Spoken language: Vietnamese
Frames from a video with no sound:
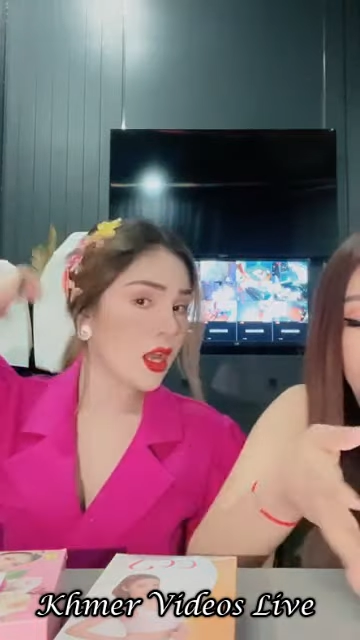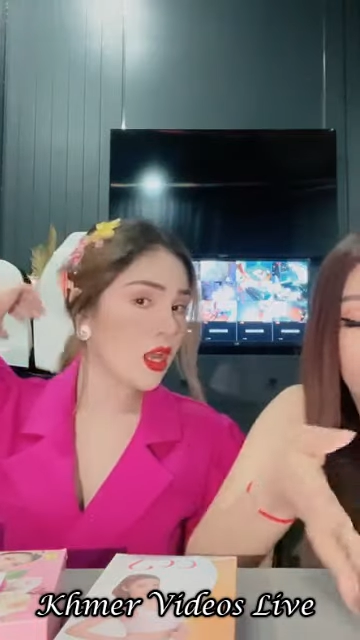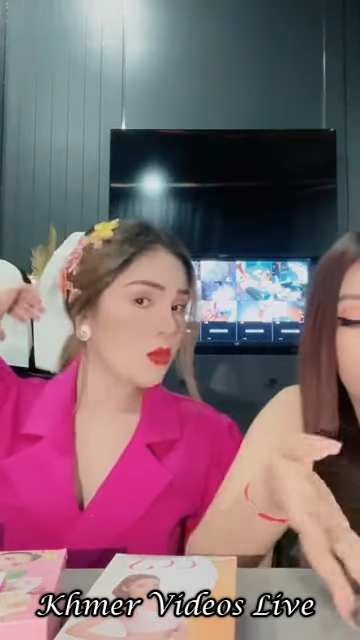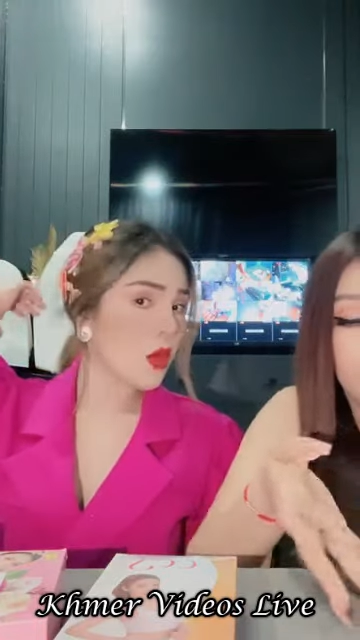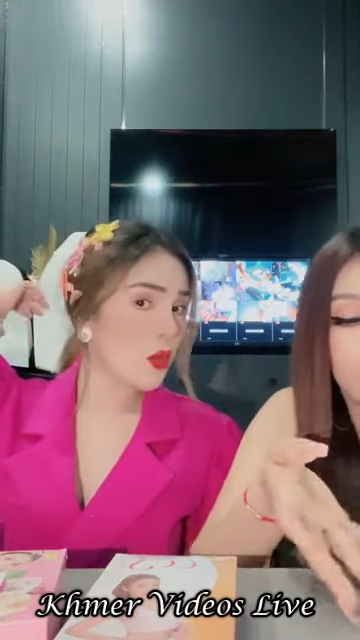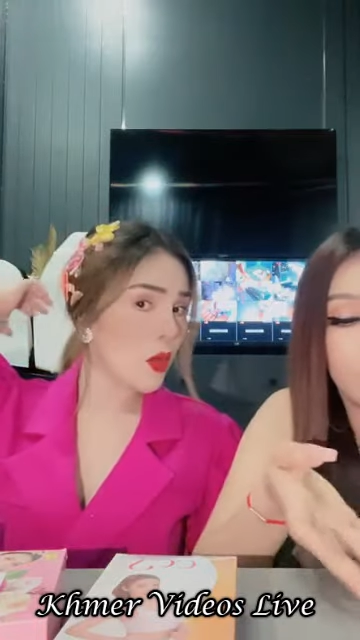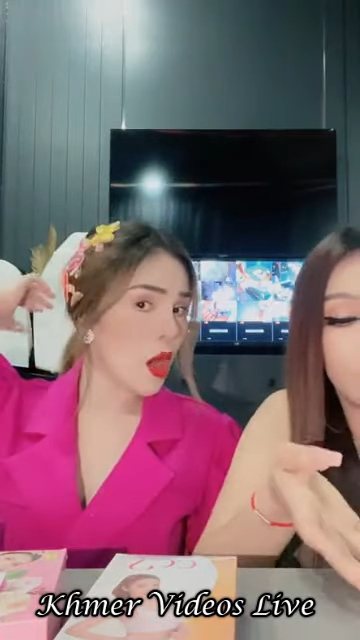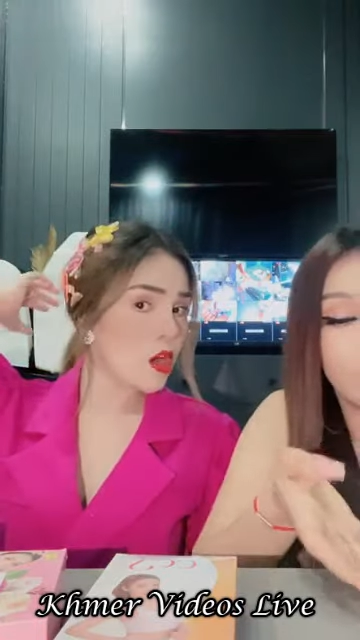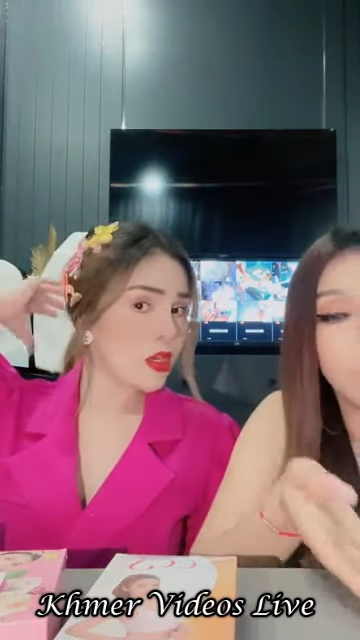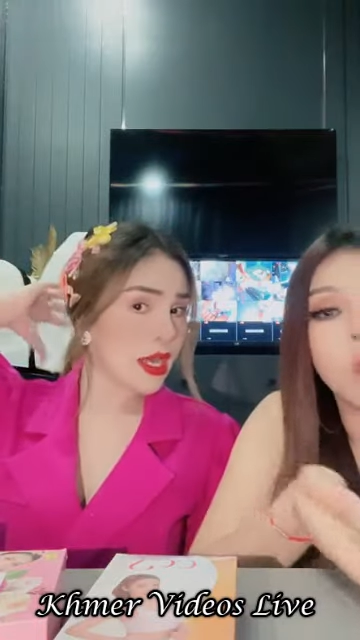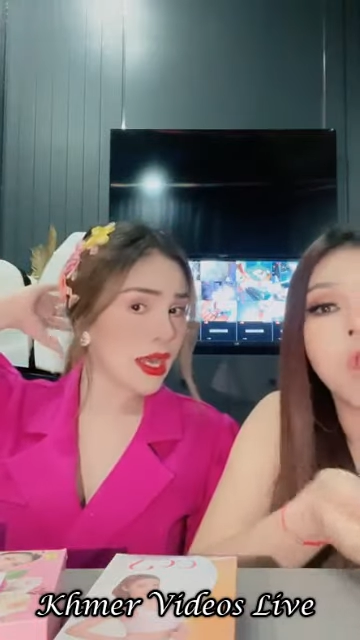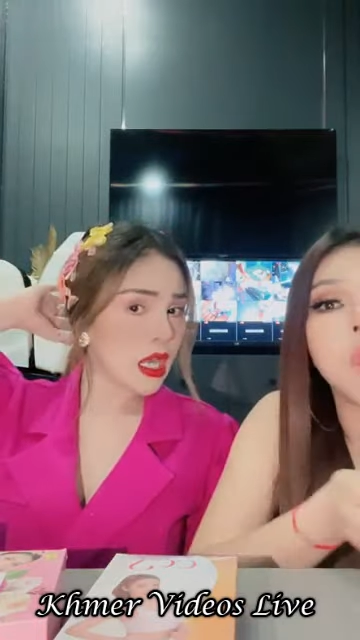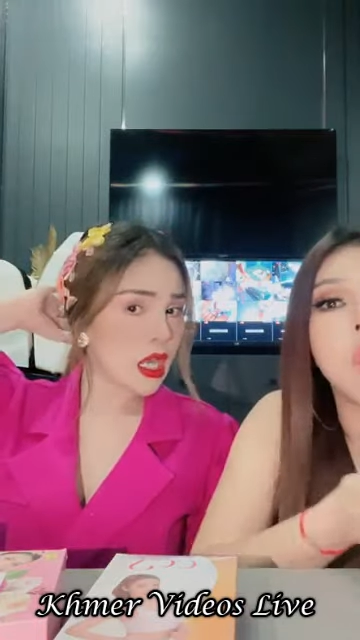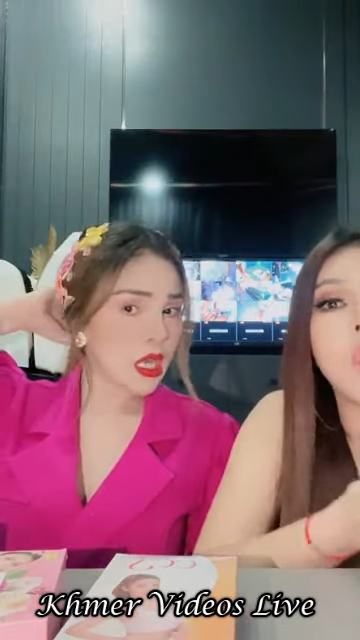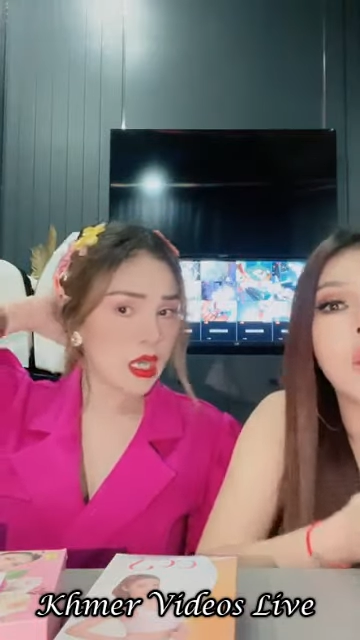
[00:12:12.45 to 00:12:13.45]
lời bông pon
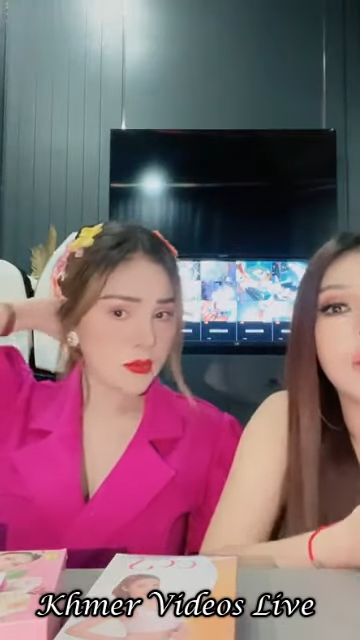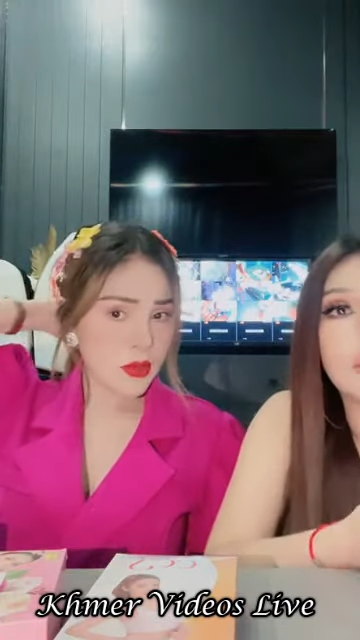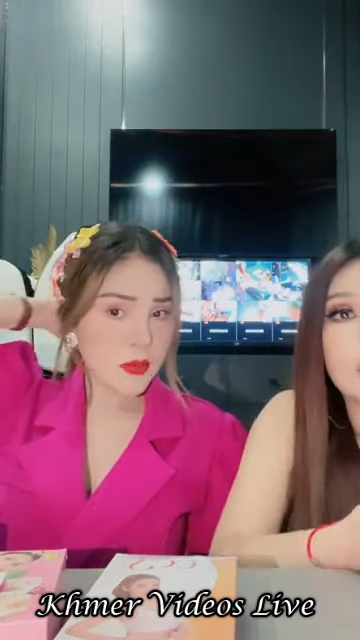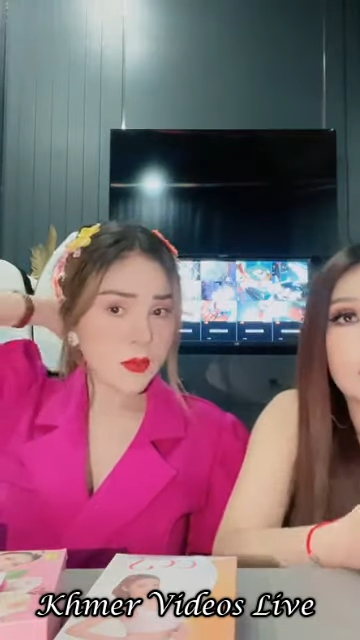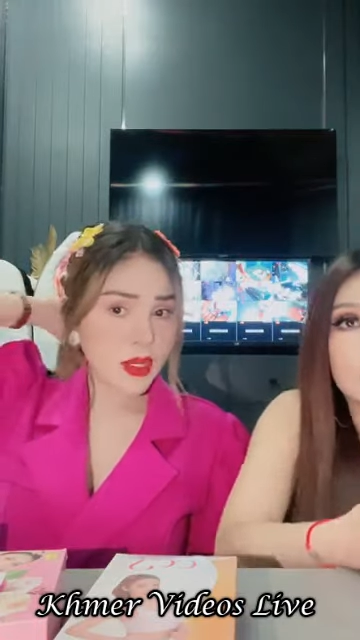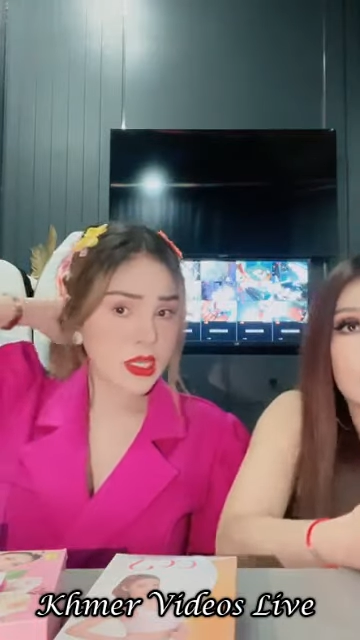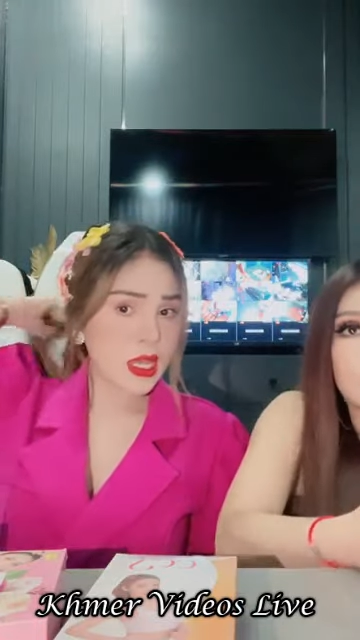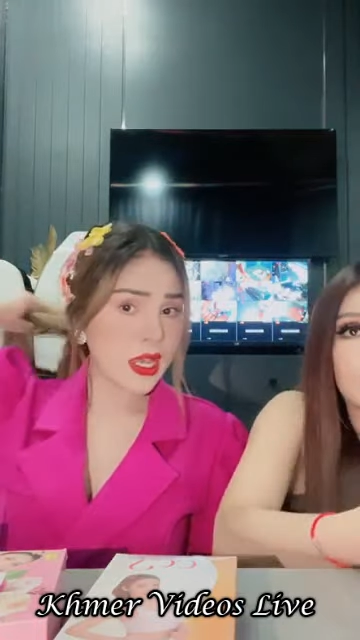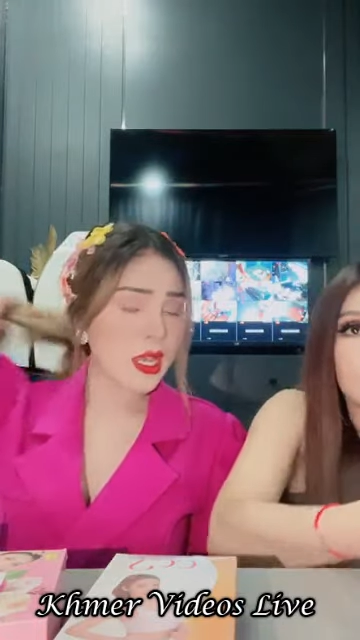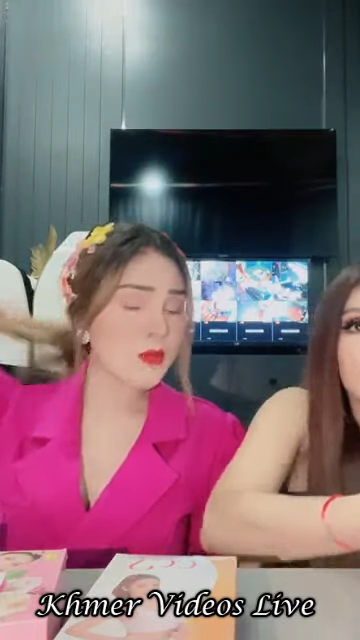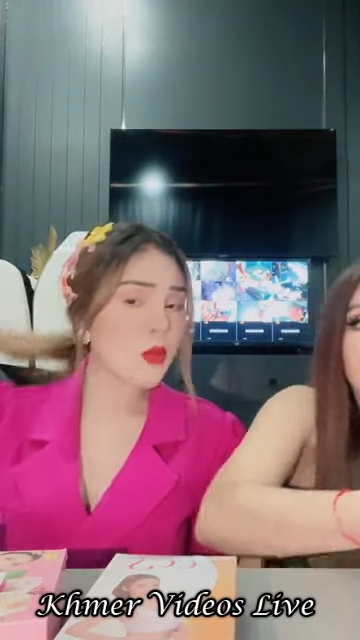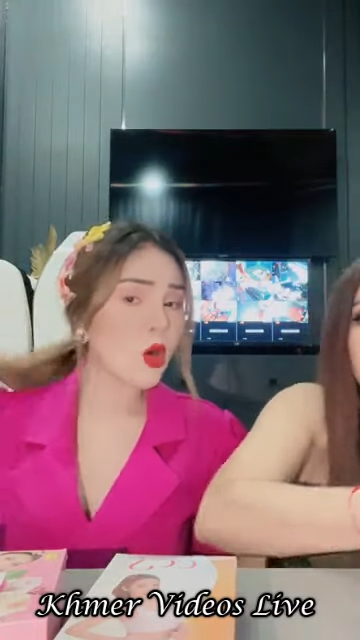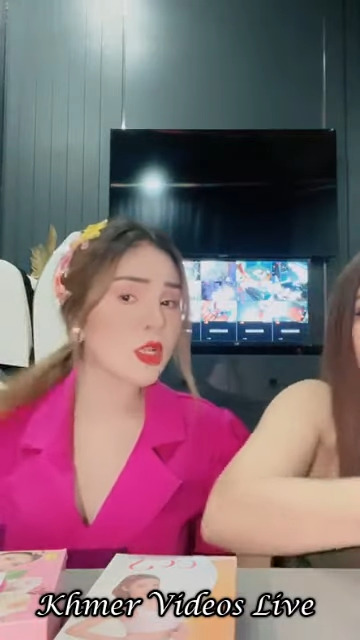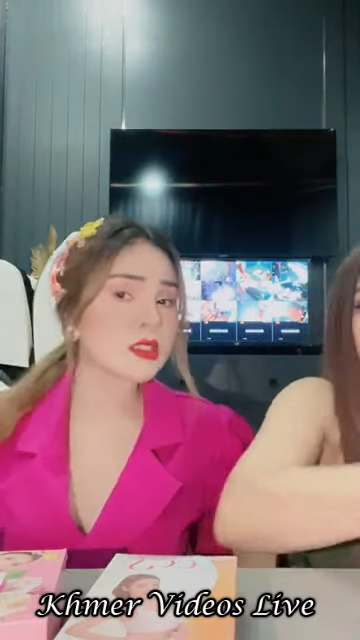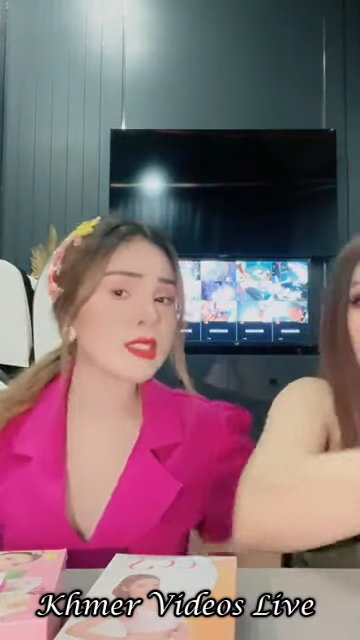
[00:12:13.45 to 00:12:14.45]
này khá đại miền Tây nhà ham một cả